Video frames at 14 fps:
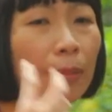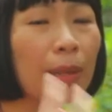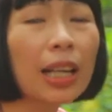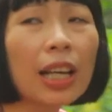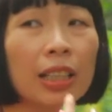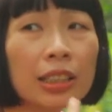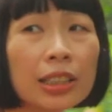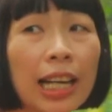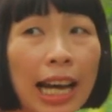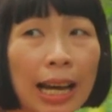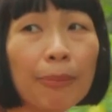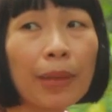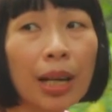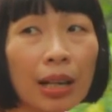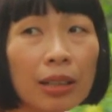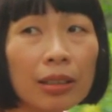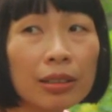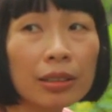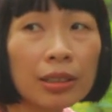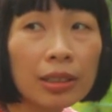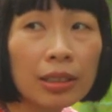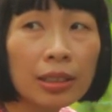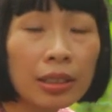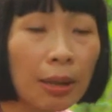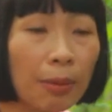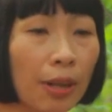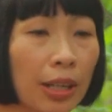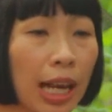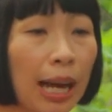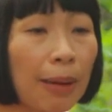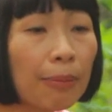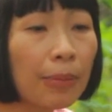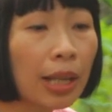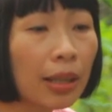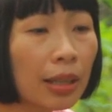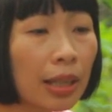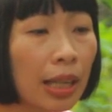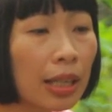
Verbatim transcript: มันแค่คือคำอะ่ะแต่พอทำอ่ะ